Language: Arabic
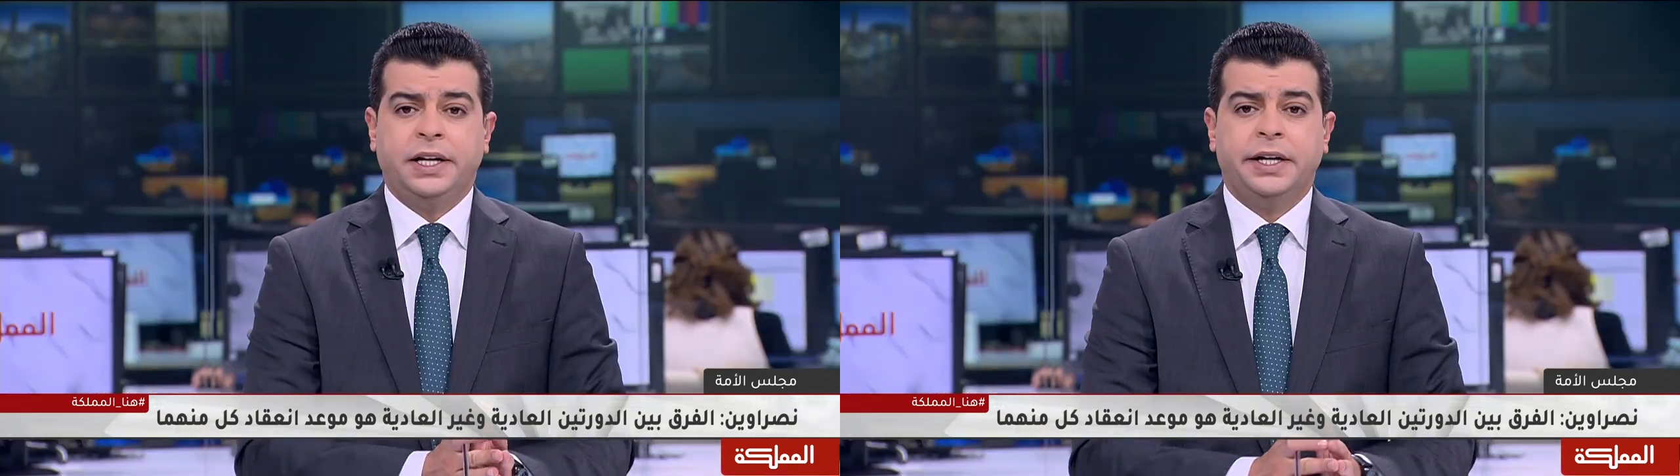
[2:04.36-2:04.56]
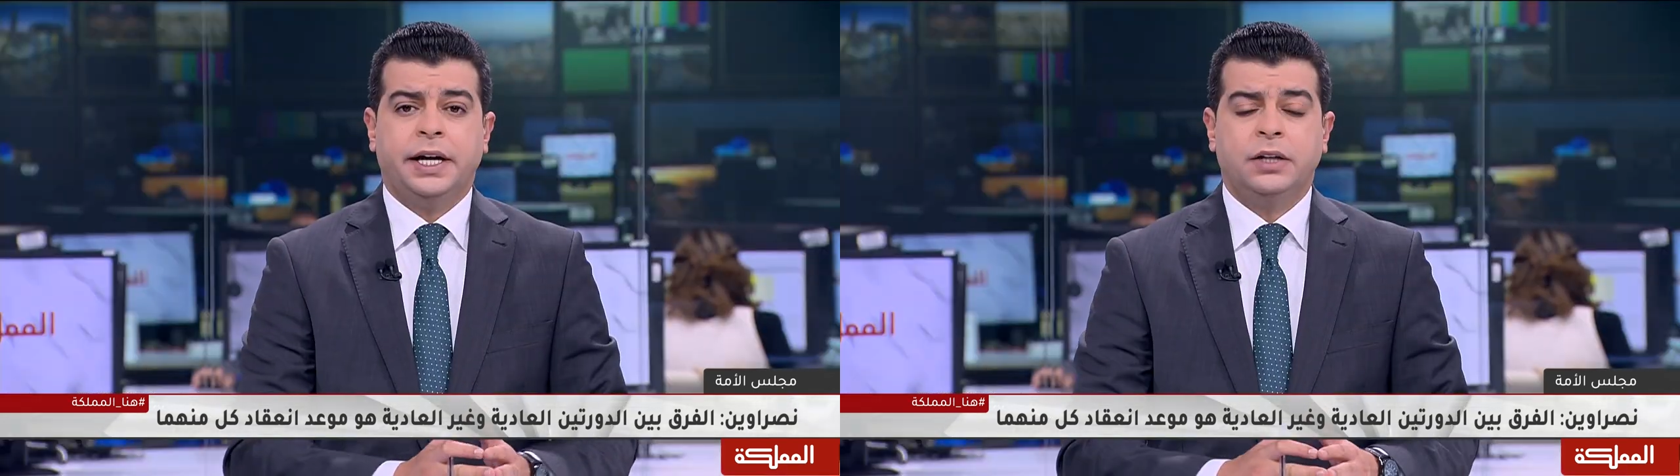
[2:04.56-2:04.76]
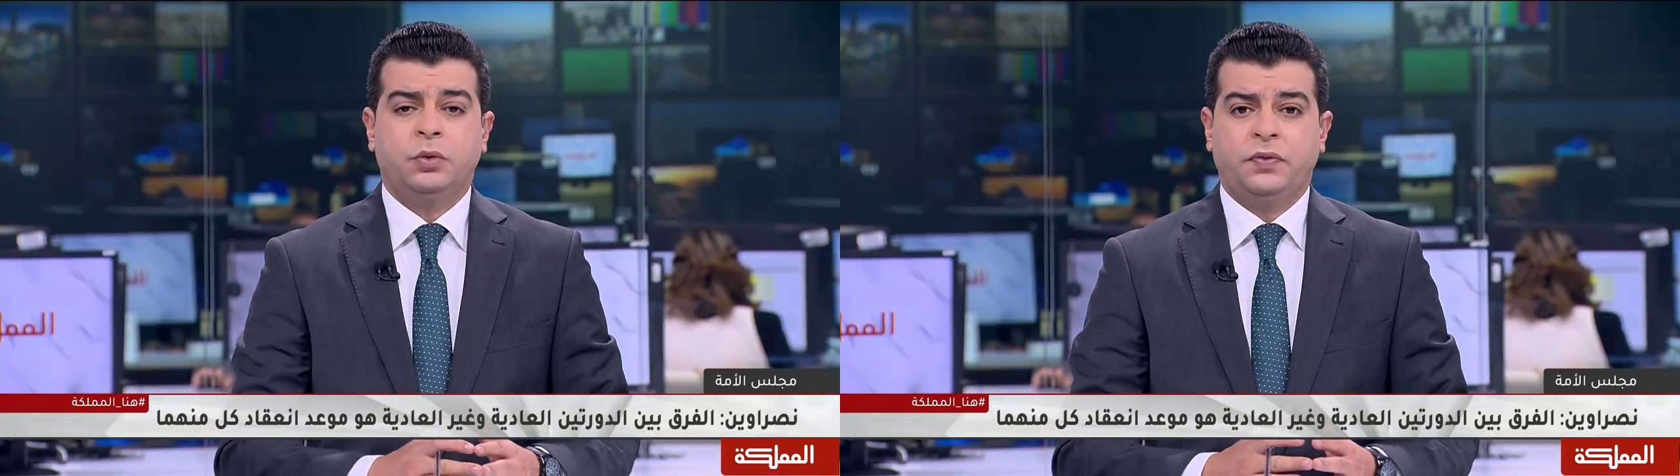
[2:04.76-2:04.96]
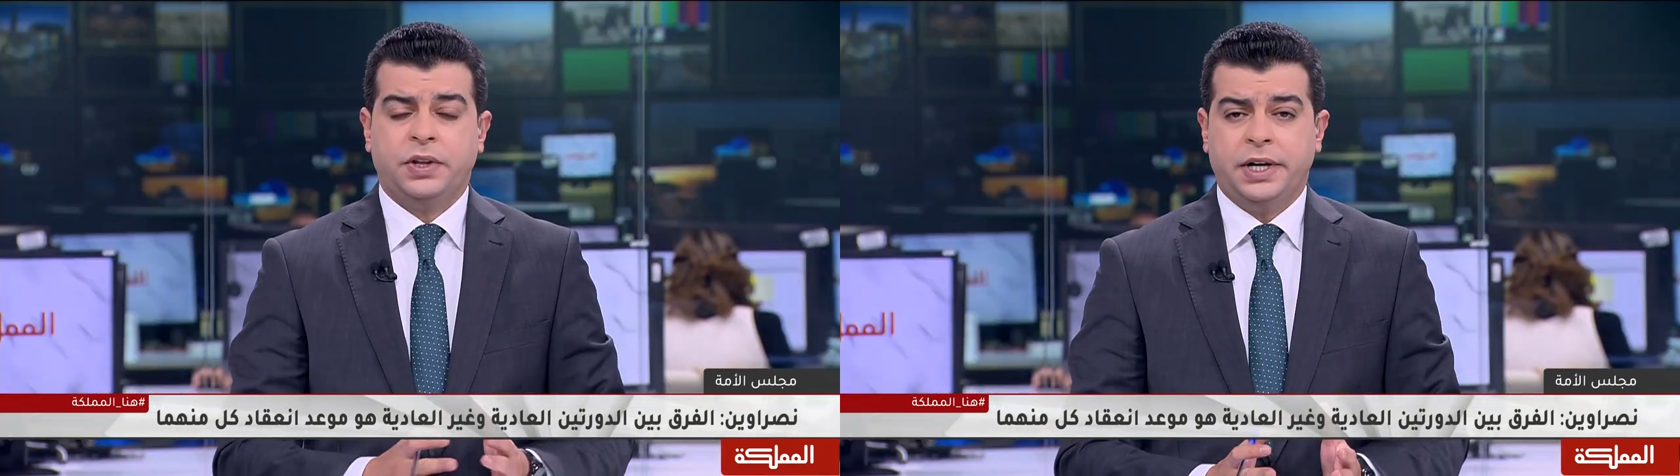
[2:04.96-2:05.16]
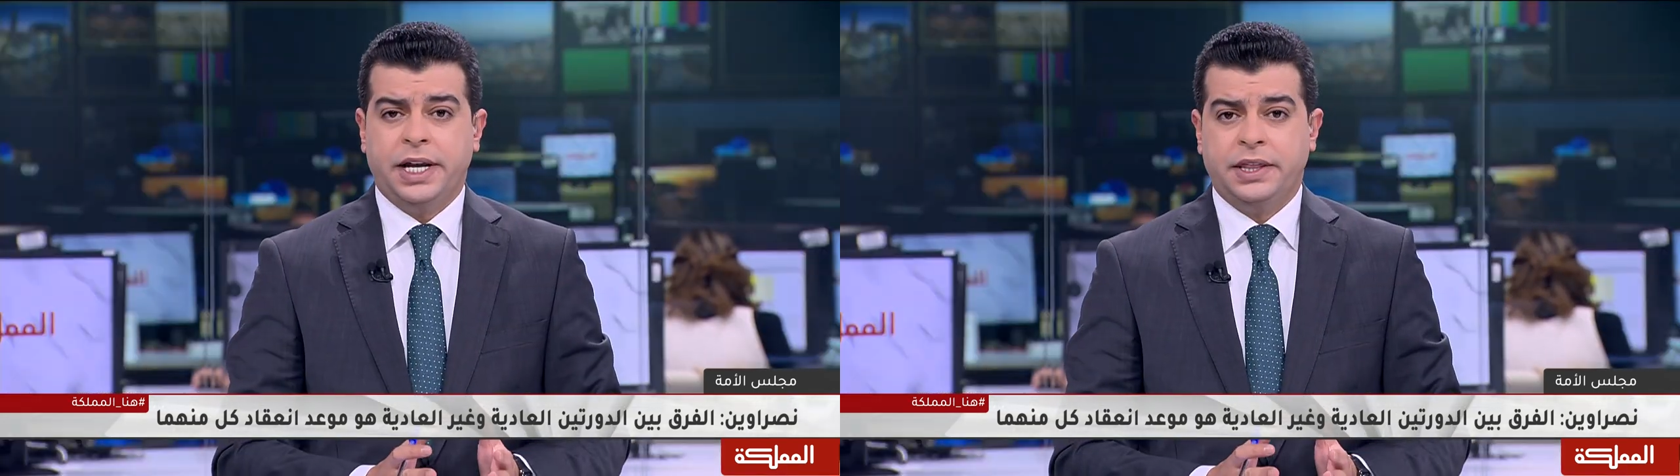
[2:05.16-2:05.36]
العقاد وفي
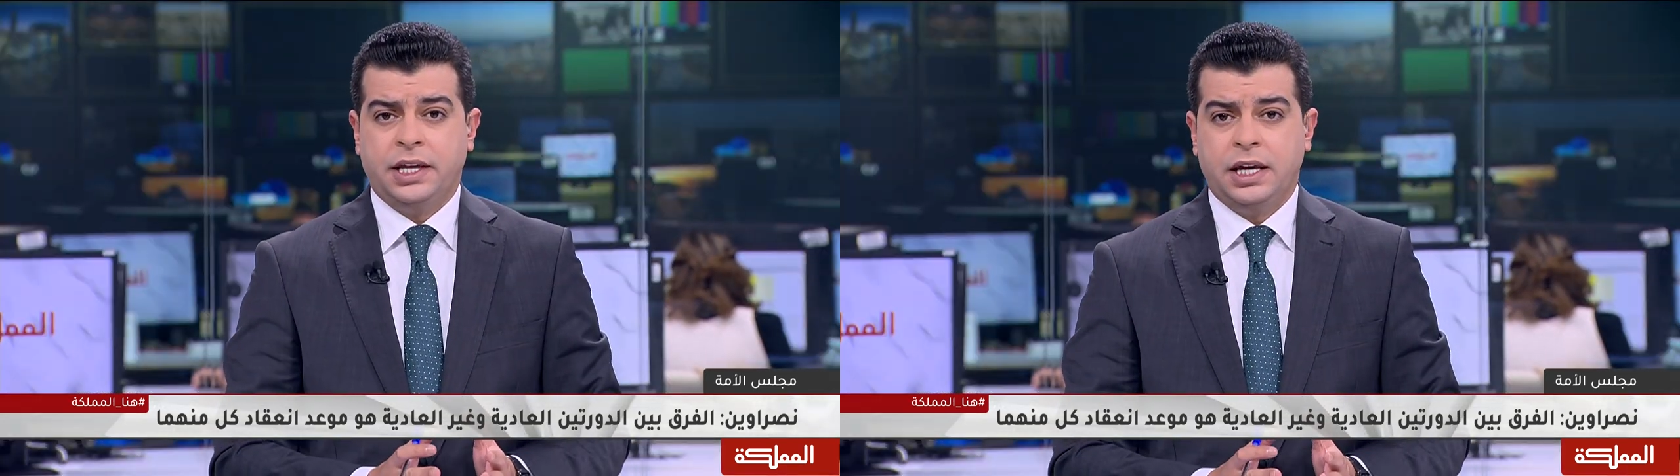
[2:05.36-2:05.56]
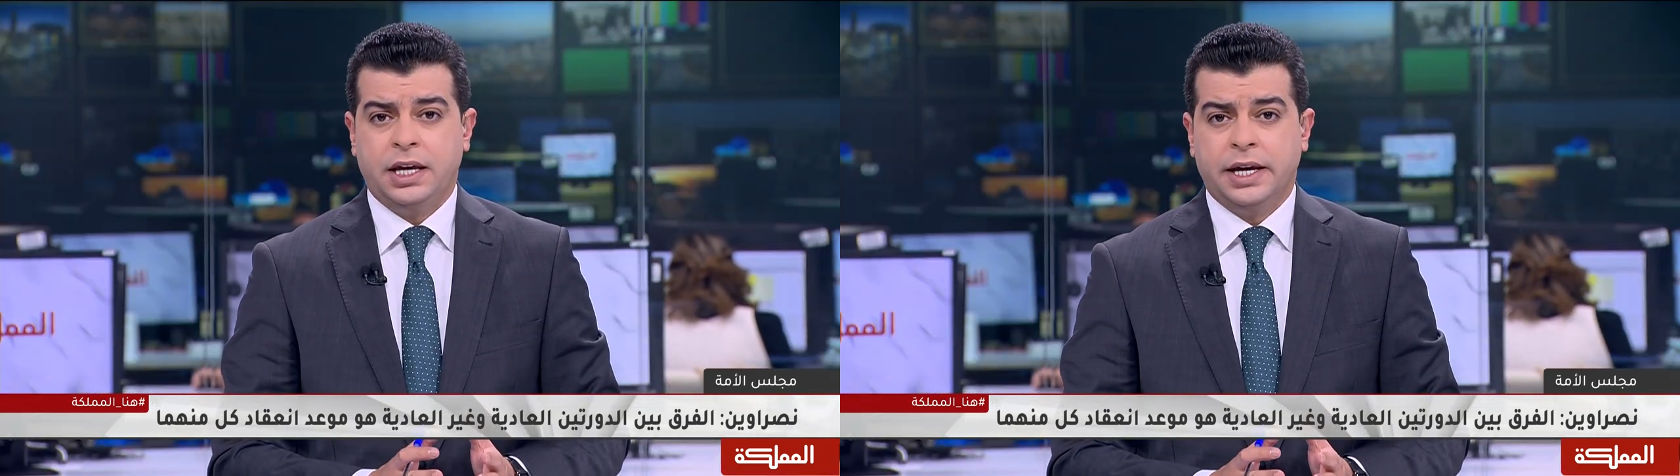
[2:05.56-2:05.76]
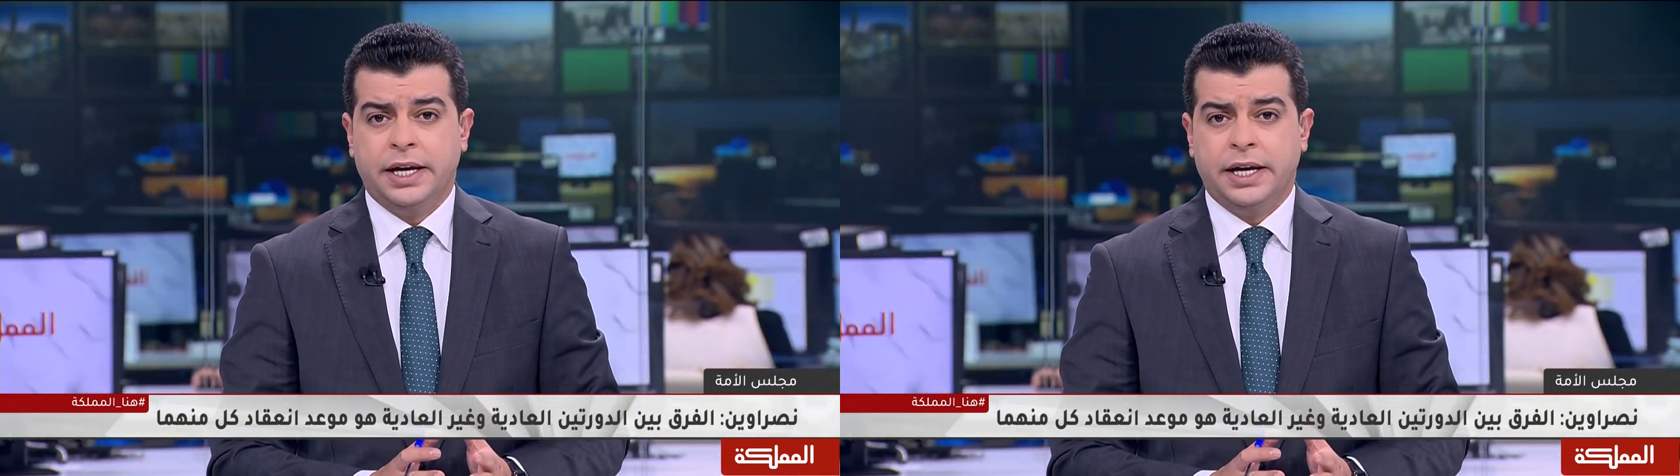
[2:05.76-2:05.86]
ظل هذه